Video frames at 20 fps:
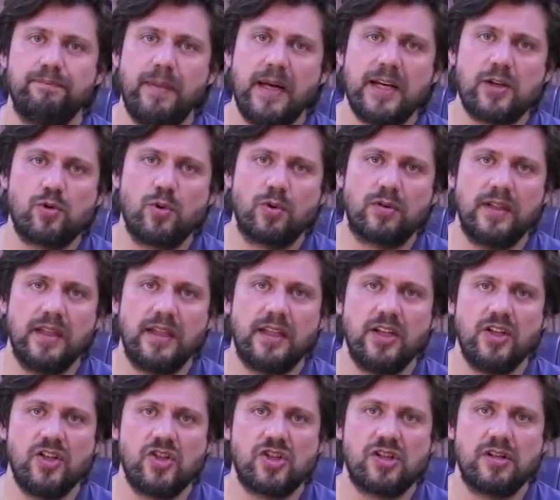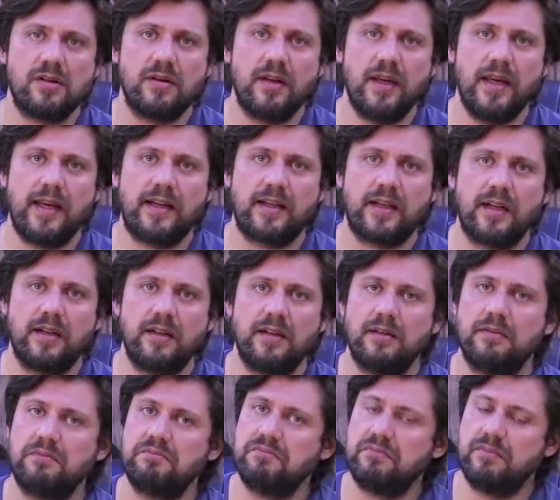5.2 inç
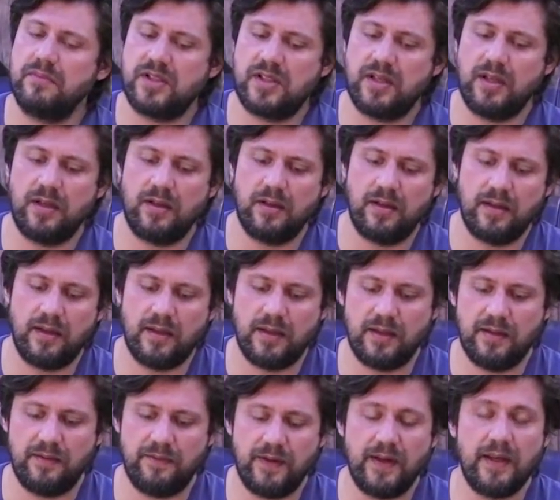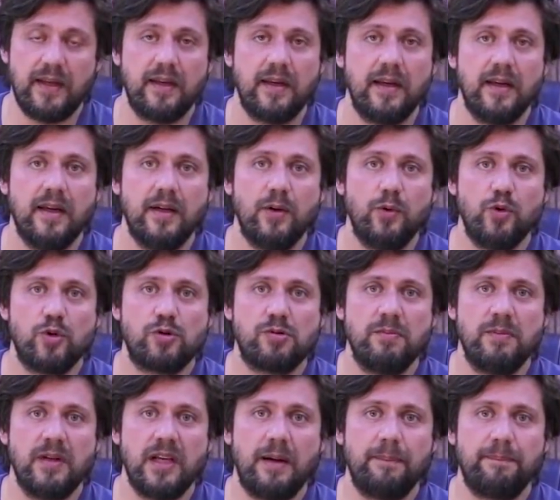ekranı işte e, ve
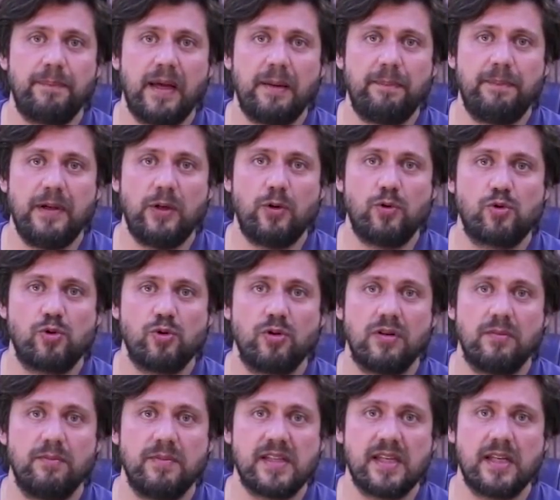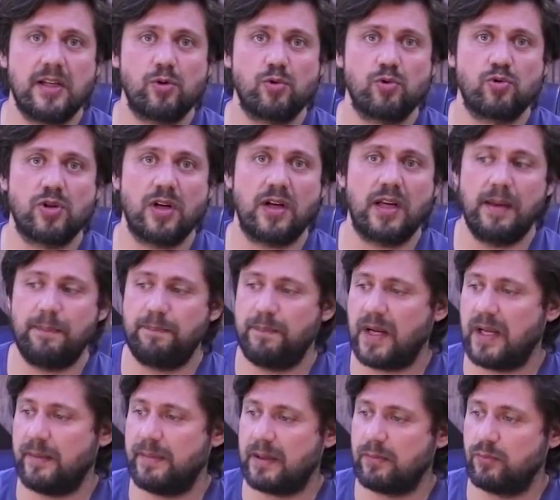3000 mAh pil gücü bize ne sunacak hep
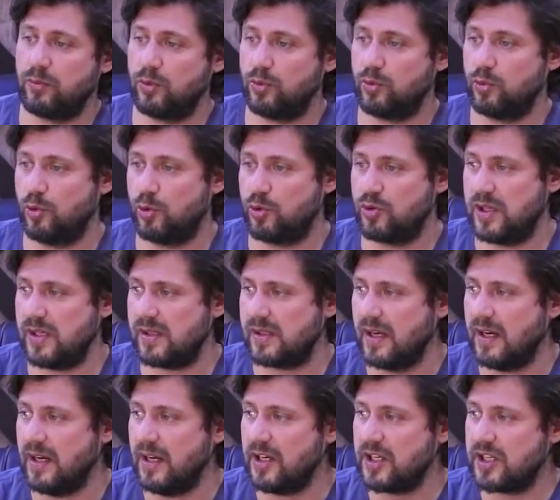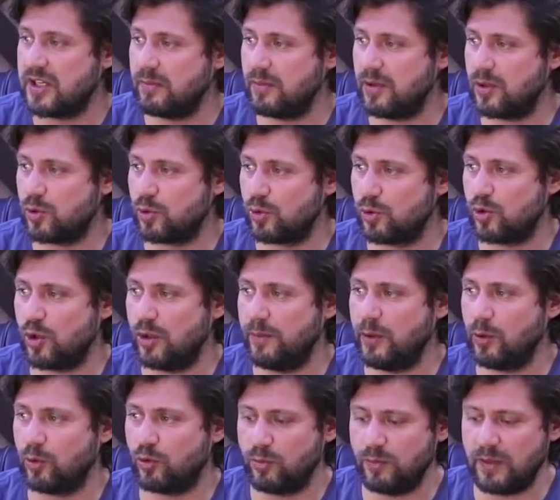beraber bunu göreceğiz. Şimdi şunu
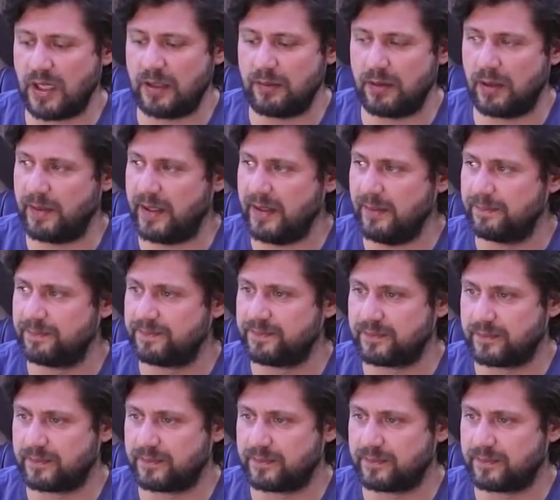söylemeyi unuttum galiba ben.